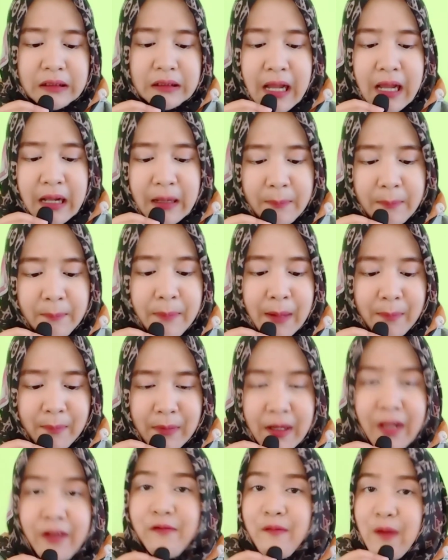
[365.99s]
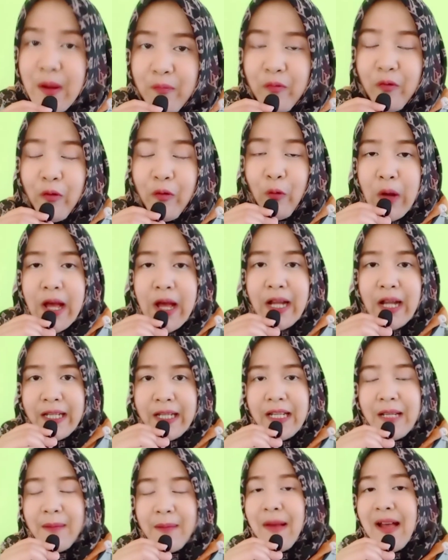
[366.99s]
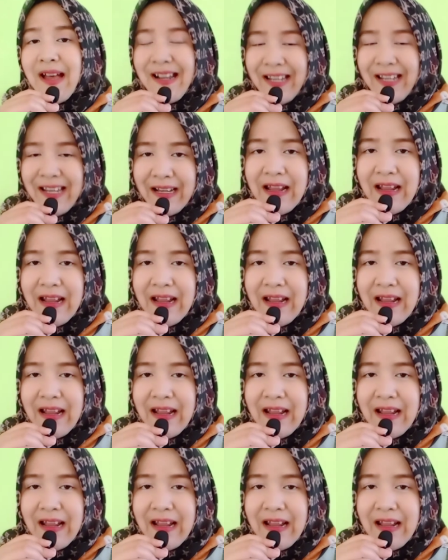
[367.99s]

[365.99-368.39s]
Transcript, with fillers: 14 Februari kemarin.